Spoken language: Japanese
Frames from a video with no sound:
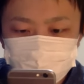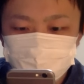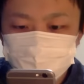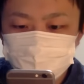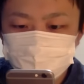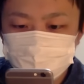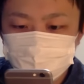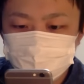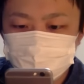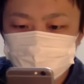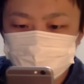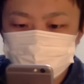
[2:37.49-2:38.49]
順調なの
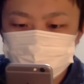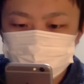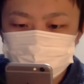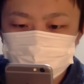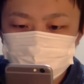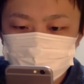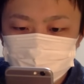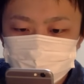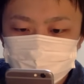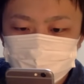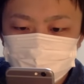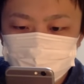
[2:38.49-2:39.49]
かな？
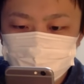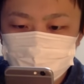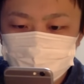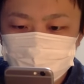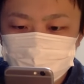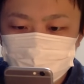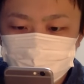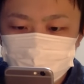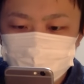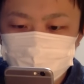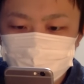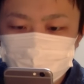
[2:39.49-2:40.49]
そう、かな
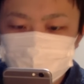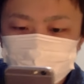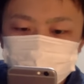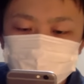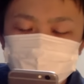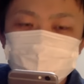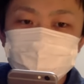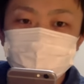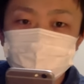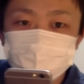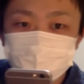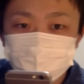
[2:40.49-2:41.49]
り、あ、でもまだ結構い
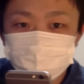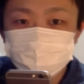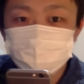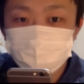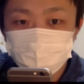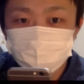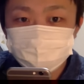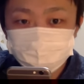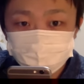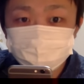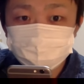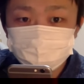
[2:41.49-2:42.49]
るんでね、大丈夫でしょう。うん。